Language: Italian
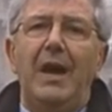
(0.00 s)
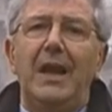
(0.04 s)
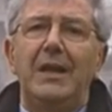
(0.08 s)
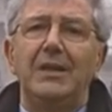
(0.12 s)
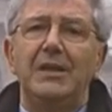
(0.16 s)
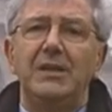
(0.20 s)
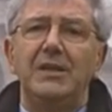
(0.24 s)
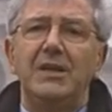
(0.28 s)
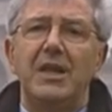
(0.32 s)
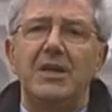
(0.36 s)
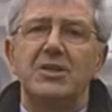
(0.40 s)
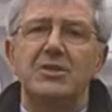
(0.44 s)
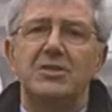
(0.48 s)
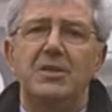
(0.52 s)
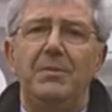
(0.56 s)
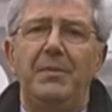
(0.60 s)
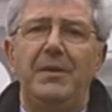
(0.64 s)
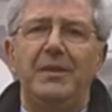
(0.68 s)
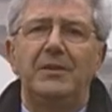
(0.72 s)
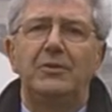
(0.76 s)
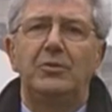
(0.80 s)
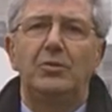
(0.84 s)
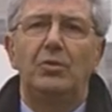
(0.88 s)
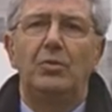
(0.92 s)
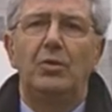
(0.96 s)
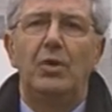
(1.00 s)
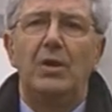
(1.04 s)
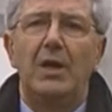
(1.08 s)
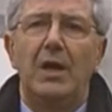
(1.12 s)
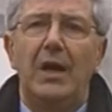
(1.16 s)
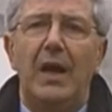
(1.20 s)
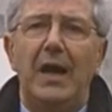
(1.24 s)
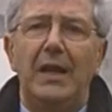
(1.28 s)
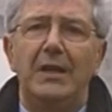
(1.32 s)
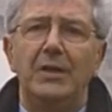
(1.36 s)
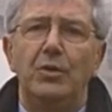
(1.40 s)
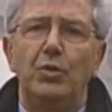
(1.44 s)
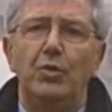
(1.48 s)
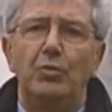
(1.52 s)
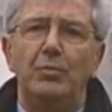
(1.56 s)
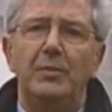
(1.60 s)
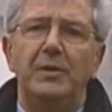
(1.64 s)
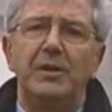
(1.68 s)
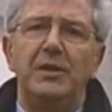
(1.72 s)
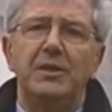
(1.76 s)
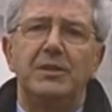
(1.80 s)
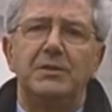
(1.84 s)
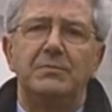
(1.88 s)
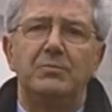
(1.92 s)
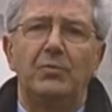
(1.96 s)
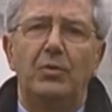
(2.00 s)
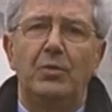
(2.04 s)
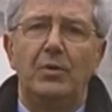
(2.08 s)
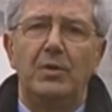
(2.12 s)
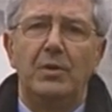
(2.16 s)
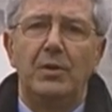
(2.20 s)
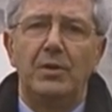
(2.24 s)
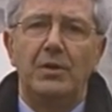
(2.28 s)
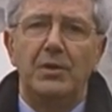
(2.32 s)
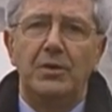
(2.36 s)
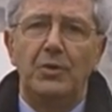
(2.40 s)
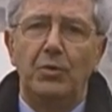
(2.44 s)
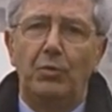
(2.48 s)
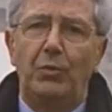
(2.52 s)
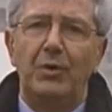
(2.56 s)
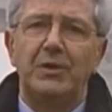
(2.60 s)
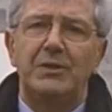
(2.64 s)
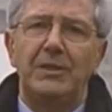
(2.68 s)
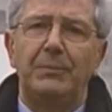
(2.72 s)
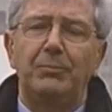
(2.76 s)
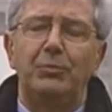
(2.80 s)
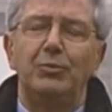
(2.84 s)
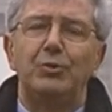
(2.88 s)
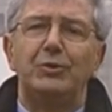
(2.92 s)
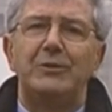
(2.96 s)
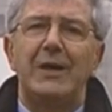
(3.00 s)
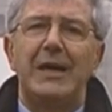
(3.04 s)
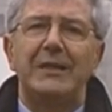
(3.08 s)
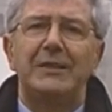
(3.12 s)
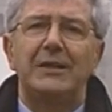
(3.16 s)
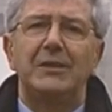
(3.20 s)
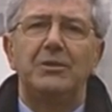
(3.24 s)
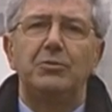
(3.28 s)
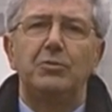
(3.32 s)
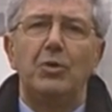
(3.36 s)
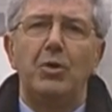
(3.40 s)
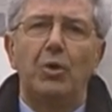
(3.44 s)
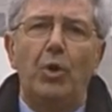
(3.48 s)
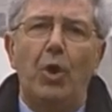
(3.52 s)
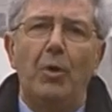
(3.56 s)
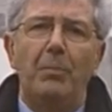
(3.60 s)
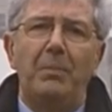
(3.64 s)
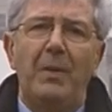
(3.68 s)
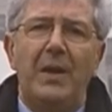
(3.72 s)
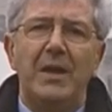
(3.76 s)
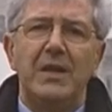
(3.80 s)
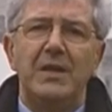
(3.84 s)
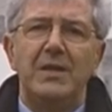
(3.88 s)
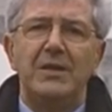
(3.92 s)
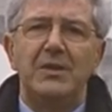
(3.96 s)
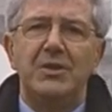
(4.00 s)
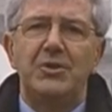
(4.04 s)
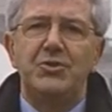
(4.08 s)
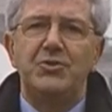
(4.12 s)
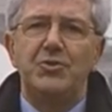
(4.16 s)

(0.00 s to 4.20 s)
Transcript: al Rinascimento, all'Illuminismo in questa puntata di Coeuropa